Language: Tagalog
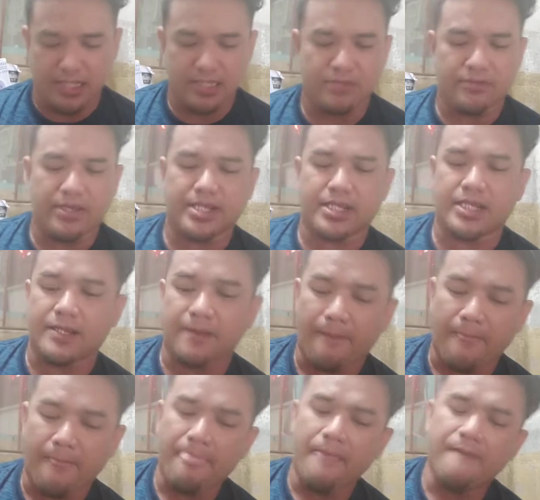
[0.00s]
lang ng wiring.
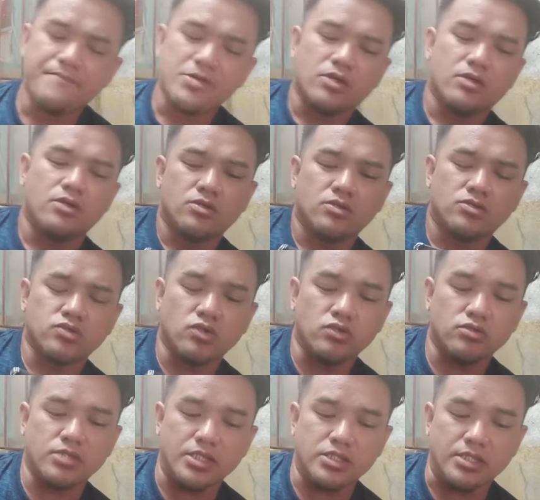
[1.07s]
So
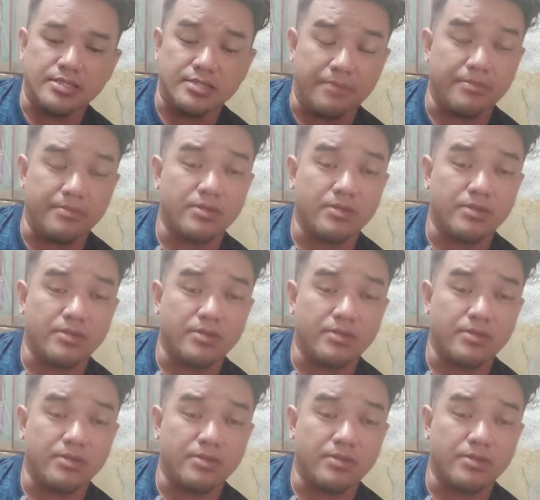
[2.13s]
yun yung sinasabi